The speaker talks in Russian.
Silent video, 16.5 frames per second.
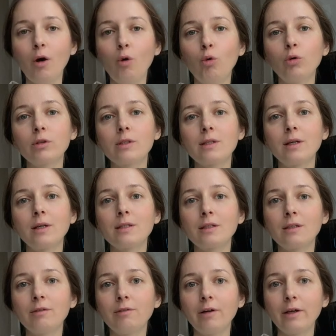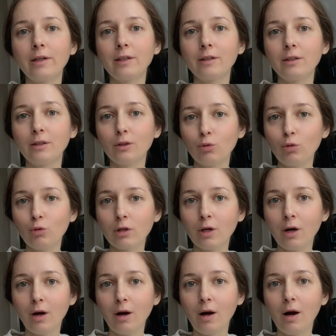Он, кстати, говорит не
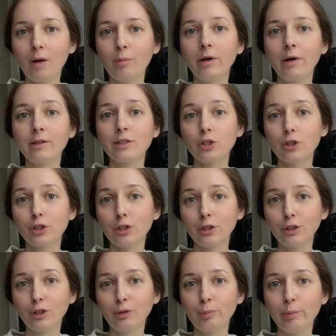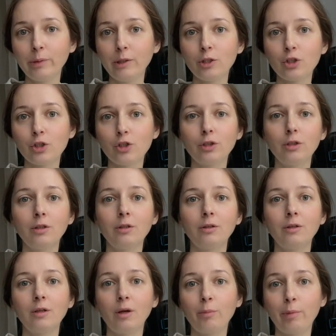только об очищении печени
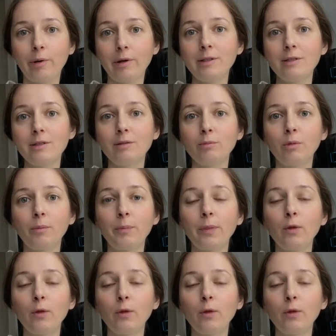необходимом,